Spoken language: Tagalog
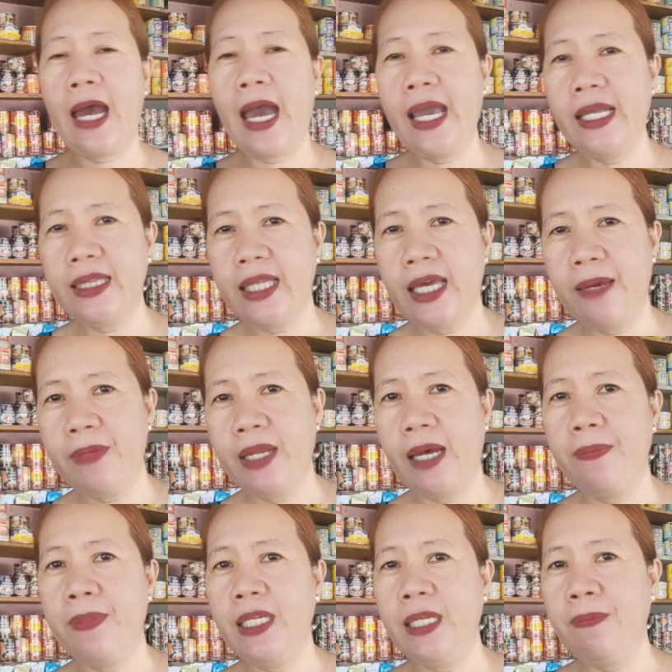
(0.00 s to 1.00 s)
item
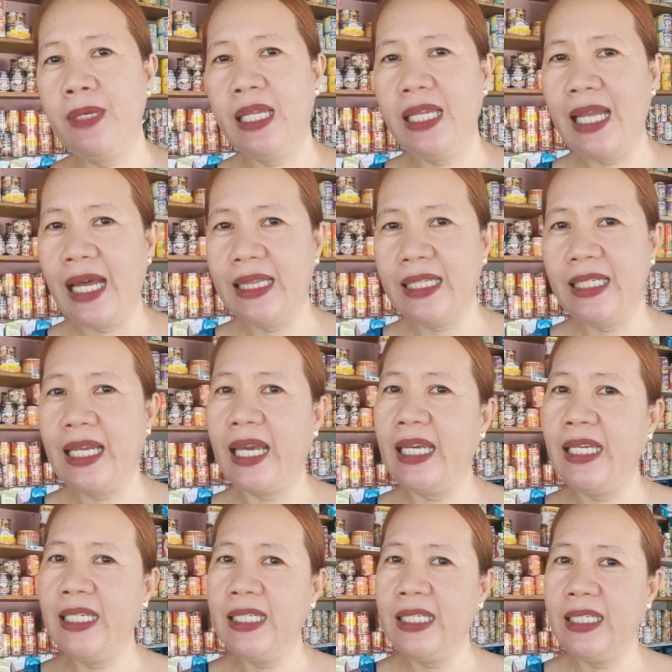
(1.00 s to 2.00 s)
na binibili natin ay
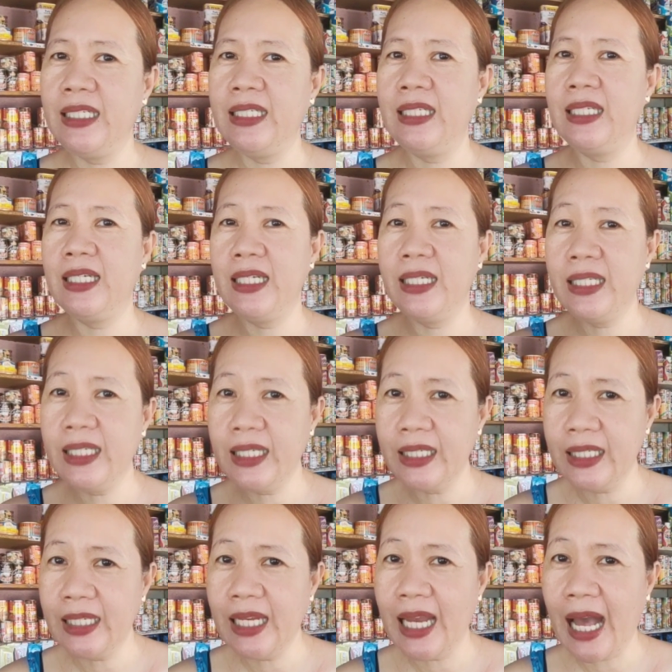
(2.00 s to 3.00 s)
hindi hindi
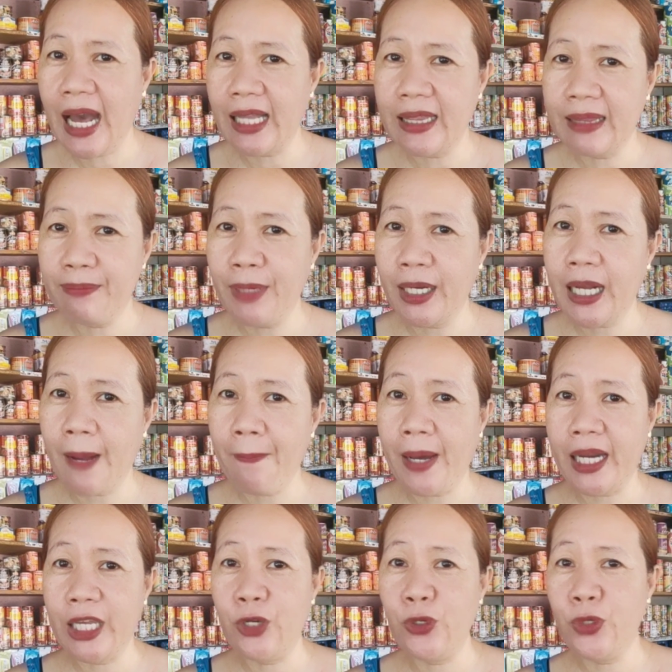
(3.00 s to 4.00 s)
din lahat
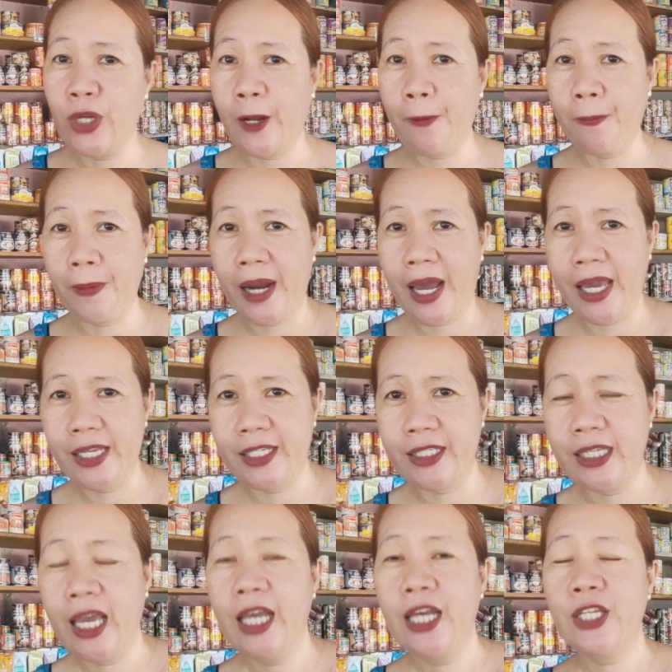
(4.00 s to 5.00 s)
magkapareho ng price.